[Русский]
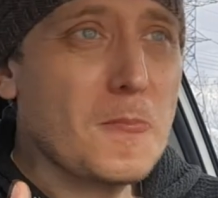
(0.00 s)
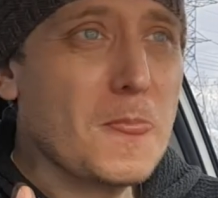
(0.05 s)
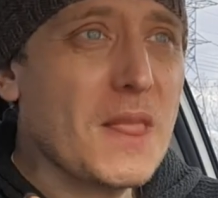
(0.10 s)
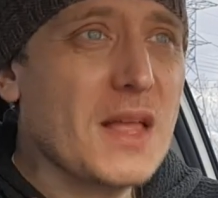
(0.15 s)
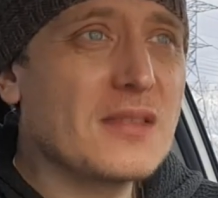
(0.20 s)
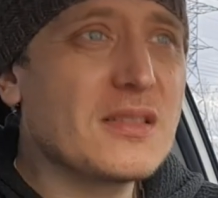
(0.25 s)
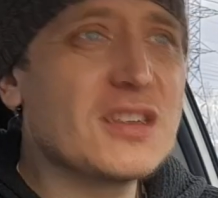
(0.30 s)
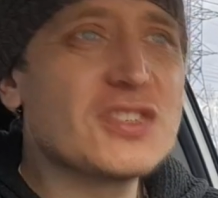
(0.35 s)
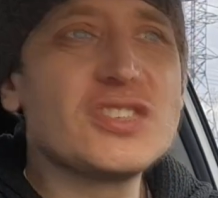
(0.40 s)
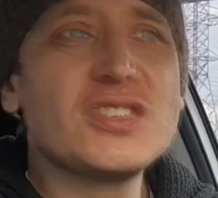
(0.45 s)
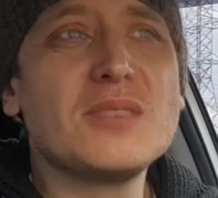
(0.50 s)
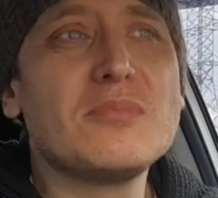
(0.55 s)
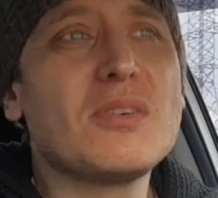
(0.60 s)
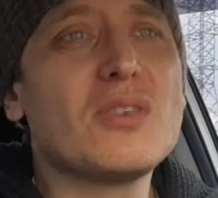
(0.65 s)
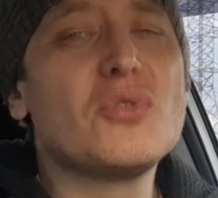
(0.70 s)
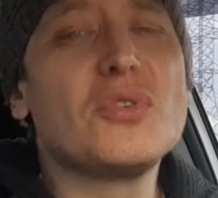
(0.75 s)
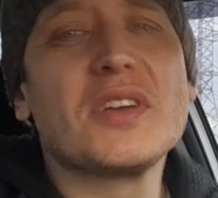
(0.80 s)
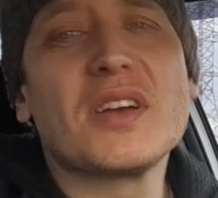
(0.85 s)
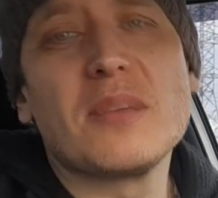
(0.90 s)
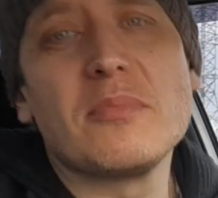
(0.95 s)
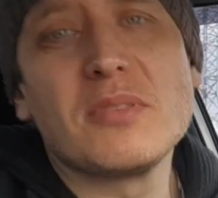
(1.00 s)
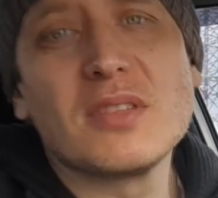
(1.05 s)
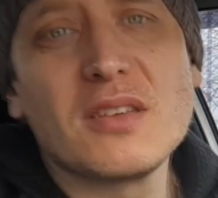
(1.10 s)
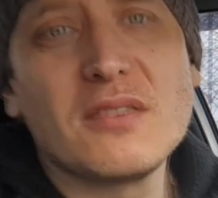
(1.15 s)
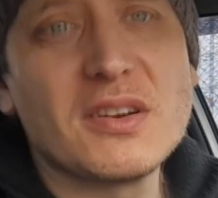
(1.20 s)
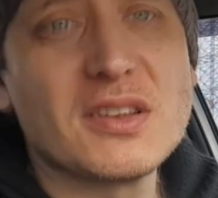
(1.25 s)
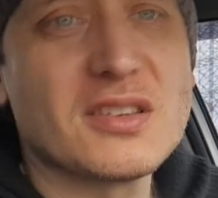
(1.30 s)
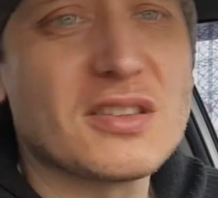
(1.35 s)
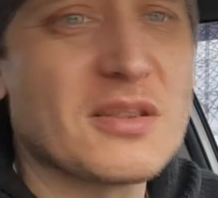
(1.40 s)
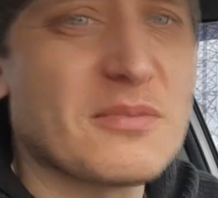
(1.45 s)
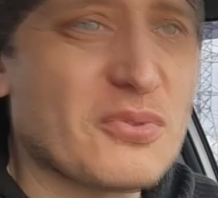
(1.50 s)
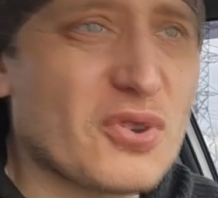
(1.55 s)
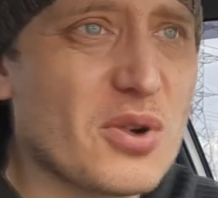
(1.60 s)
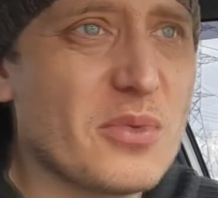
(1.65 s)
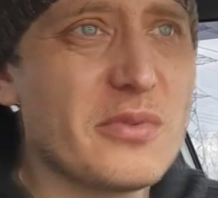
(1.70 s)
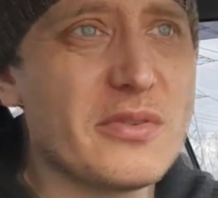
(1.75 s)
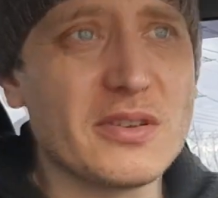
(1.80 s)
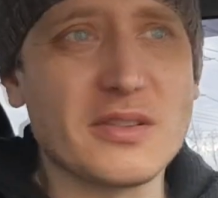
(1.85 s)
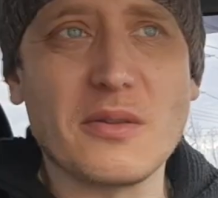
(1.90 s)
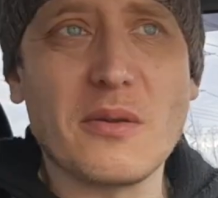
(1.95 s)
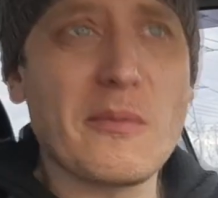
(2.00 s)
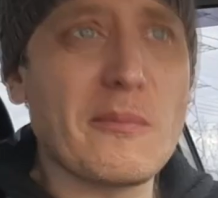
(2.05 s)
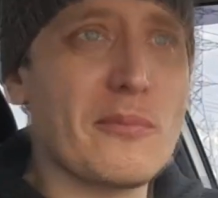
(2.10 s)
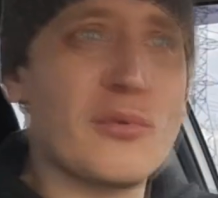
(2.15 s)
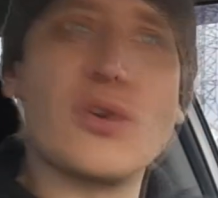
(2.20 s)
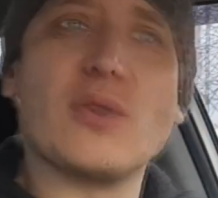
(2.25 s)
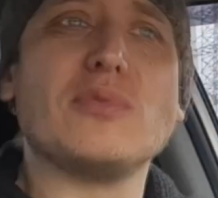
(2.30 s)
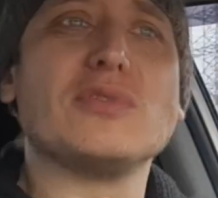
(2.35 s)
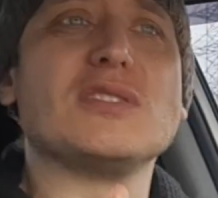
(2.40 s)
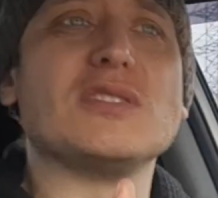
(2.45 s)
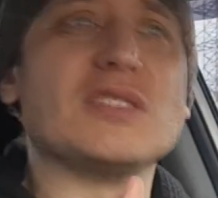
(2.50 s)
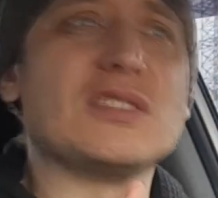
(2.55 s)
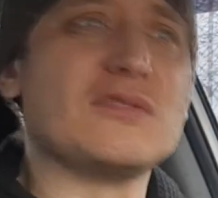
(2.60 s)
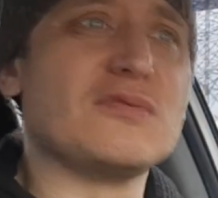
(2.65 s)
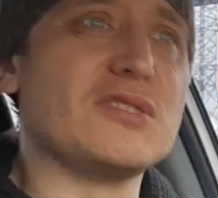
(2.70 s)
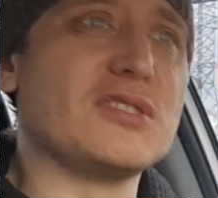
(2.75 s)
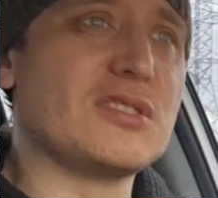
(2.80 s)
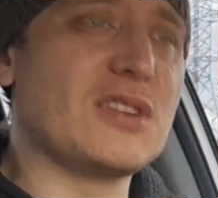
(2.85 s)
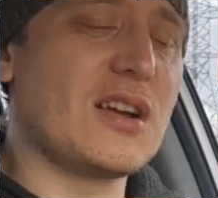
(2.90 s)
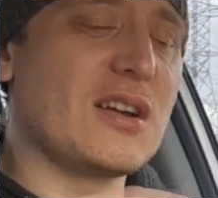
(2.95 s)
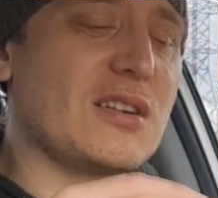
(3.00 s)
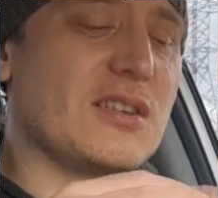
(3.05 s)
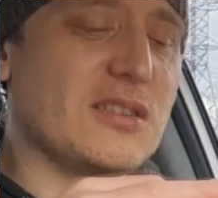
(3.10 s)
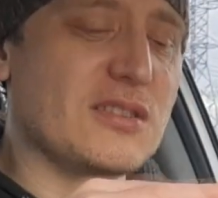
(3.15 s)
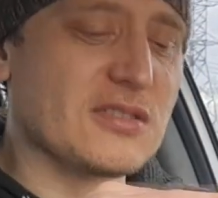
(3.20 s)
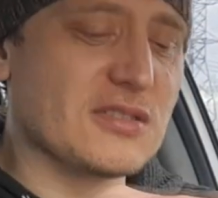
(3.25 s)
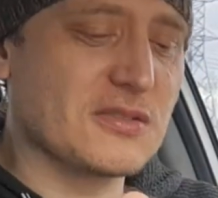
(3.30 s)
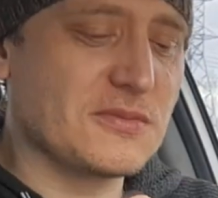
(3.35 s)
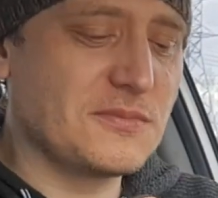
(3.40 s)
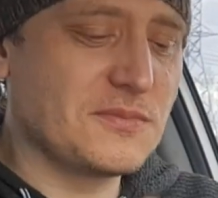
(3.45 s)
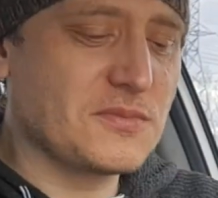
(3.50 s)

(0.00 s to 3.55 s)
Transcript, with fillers: Даже не могу рекомендовать это пробовать. Пробуйте на свой страх и риск.